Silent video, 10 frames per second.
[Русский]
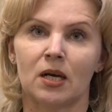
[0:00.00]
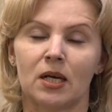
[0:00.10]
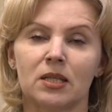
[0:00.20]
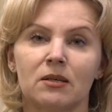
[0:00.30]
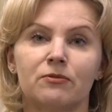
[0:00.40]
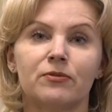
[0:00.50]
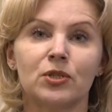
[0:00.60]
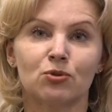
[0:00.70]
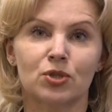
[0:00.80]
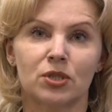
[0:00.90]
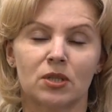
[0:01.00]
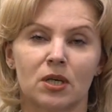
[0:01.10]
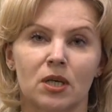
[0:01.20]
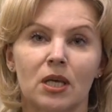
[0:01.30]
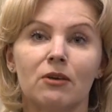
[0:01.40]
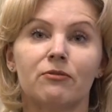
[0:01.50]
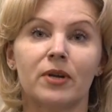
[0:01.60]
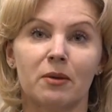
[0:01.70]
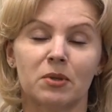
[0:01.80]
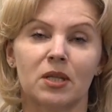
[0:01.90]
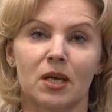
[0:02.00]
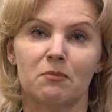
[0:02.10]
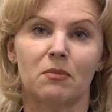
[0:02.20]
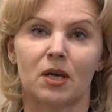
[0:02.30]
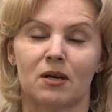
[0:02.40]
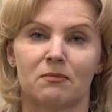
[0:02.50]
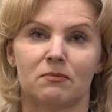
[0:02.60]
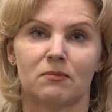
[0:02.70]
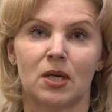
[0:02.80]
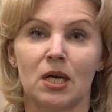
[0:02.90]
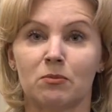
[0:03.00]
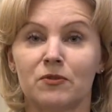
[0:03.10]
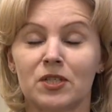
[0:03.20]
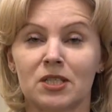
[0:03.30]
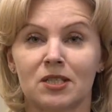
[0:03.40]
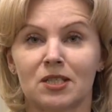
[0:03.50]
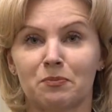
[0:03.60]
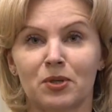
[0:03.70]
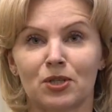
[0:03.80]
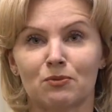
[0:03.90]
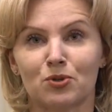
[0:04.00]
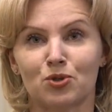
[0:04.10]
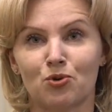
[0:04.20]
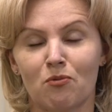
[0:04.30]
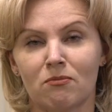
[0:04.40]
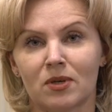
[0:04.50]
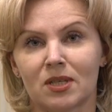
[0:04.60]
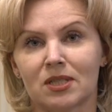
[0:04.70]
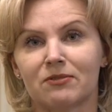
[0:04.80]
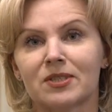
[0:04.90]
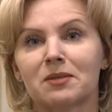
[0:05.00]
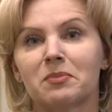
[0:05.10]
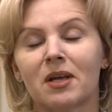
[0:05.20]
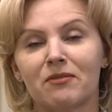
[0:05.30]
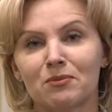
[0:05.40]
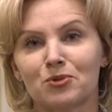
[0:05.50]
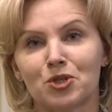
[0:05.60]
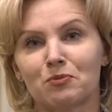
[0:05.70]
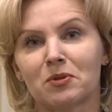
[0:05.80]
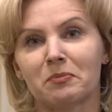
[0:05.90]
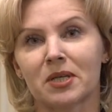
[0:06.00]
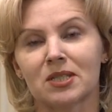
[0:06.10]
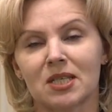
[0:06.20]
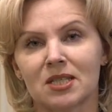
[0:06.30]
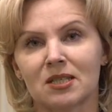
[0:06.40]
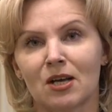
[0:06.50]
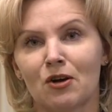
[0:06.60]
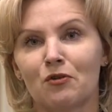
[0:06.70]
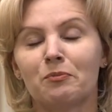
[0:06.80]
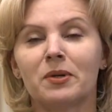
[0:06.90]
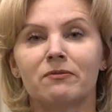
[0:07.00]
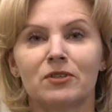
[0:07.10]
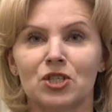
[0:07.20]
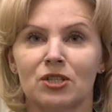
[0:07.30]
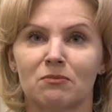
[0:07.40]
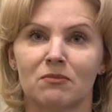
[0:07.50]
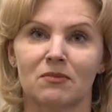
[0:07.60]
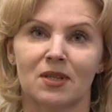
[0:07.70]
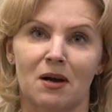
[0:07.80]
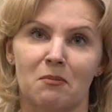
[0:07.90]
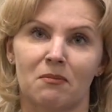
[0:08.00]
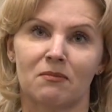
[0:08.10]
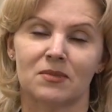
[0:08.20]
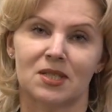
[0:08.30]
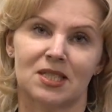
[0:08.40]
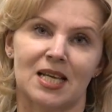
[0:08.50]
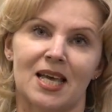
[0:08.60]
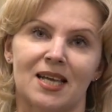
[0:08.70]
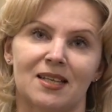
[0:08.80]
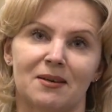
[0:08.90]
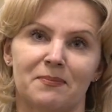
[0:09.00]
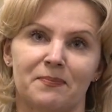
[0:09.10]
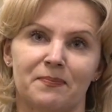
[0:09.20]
Это вынужденная и временная мера. Мы все с нетерпением ждем, когда возобновим учебный процесс в привычном нам состоянии.